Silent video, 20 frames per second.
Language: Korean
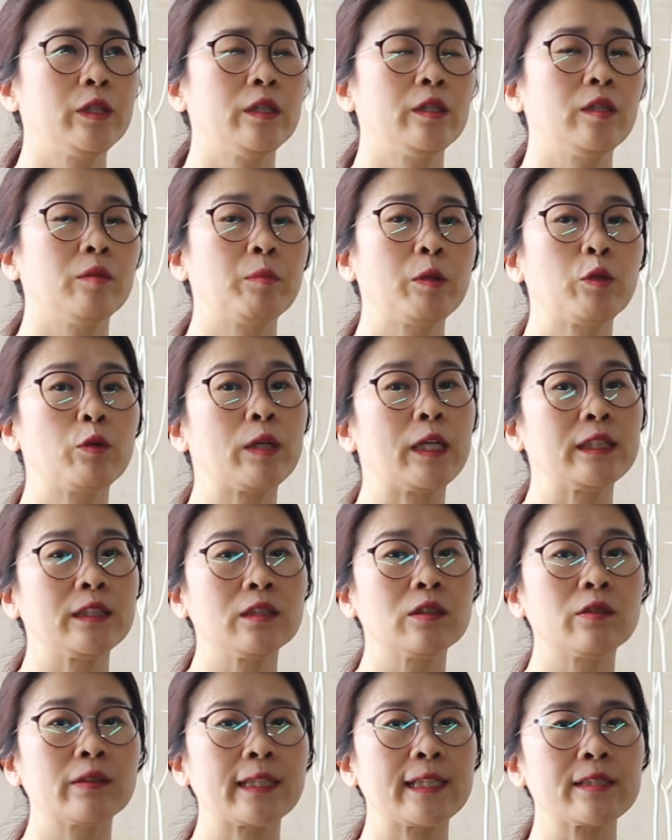택배로
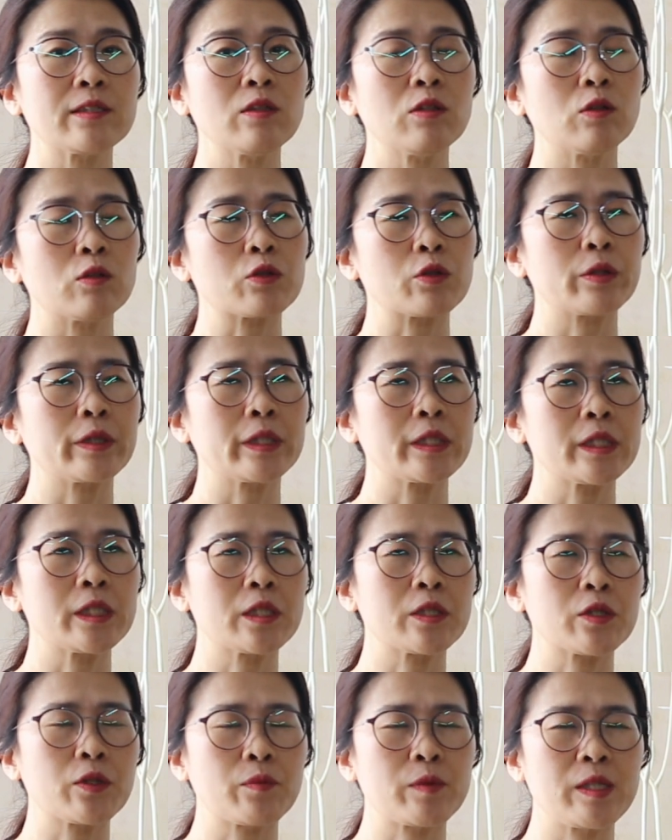가는 거라서 저희가
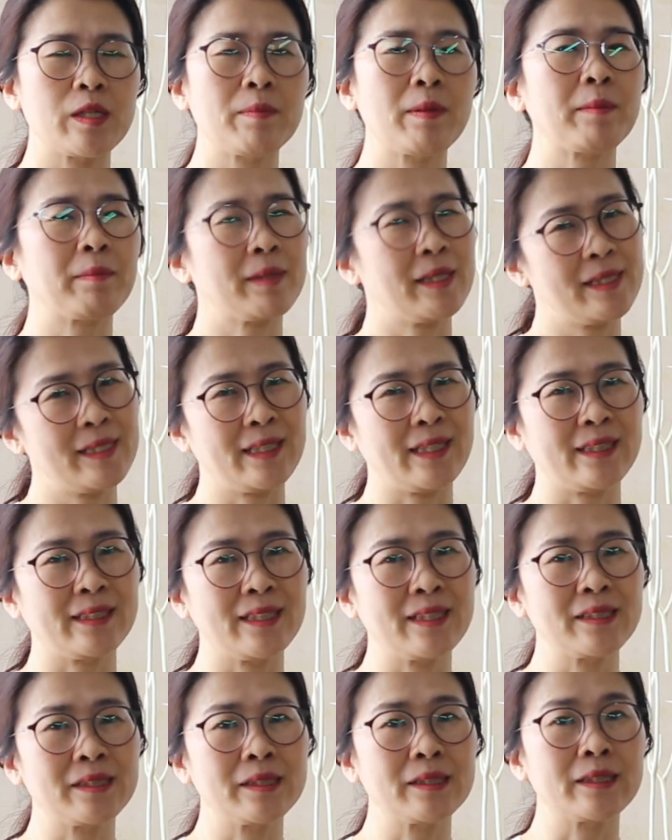직접 집 앞까지
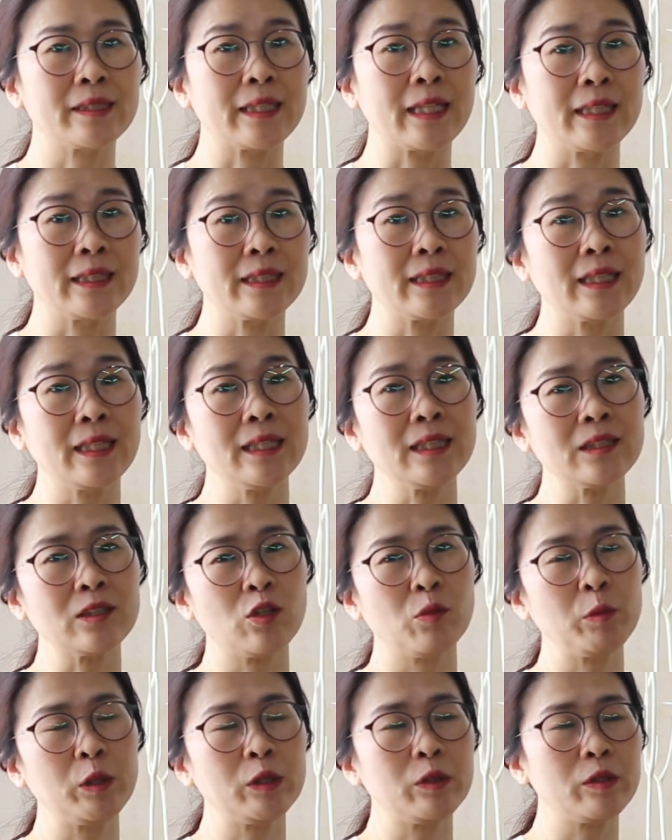갖다 드리는 게 아니라
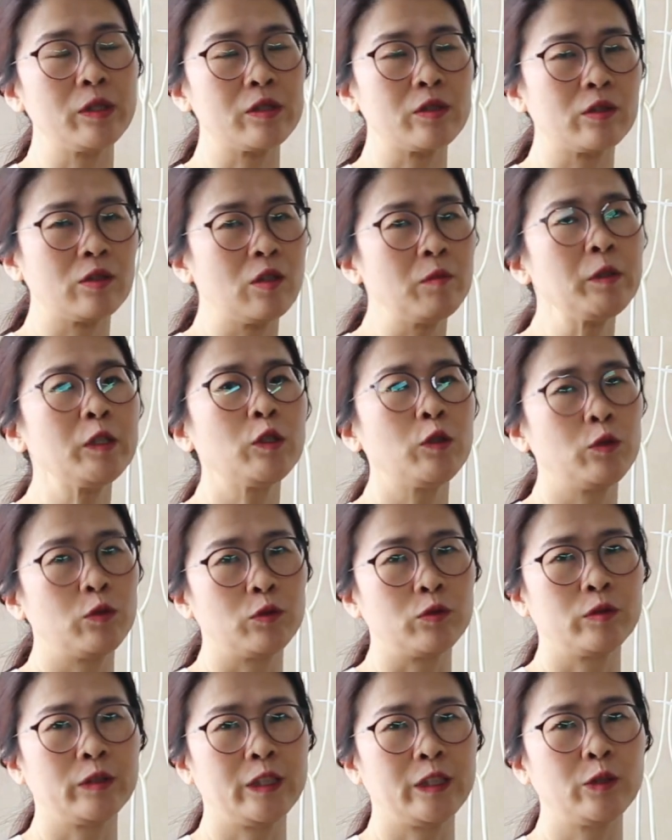터미널에서
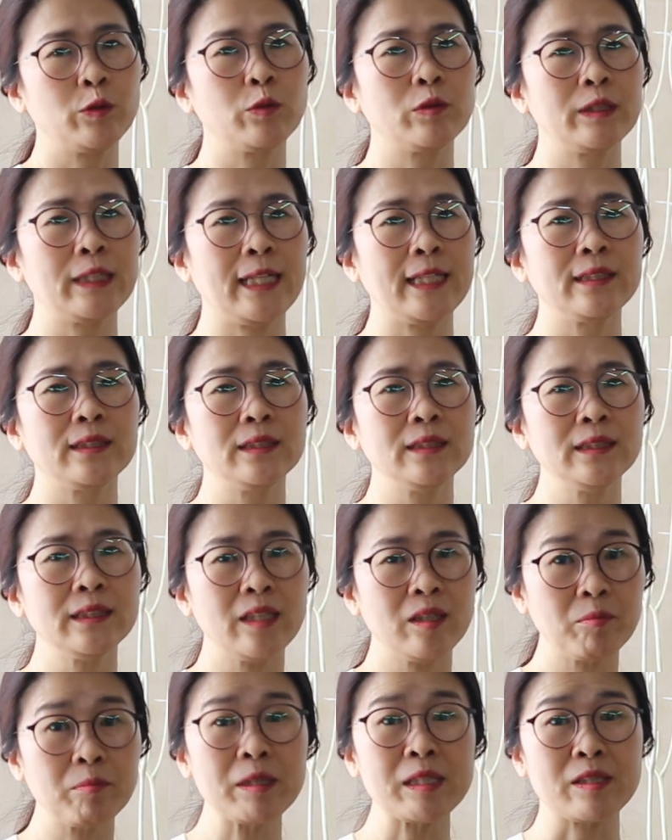터미널로 이동을 하는
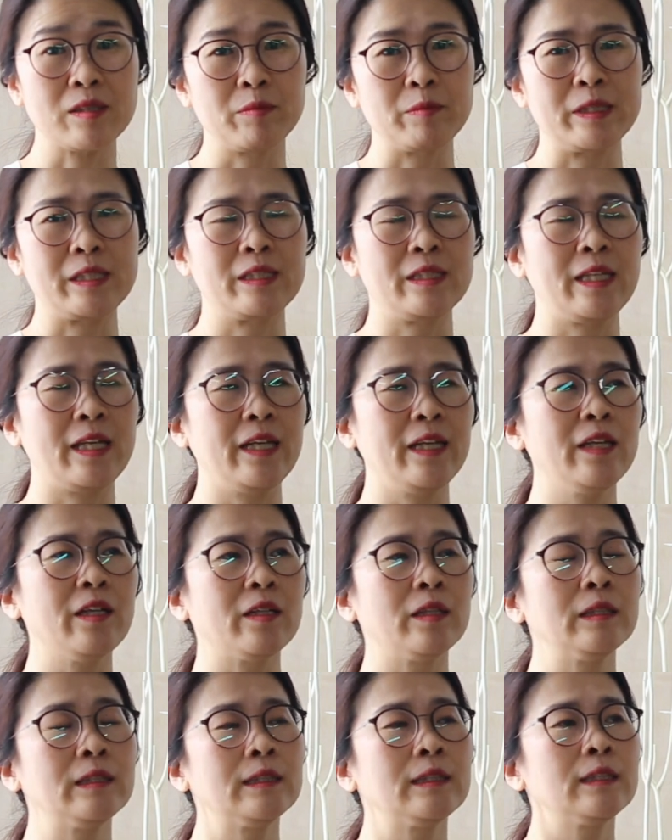택배 서비스예요.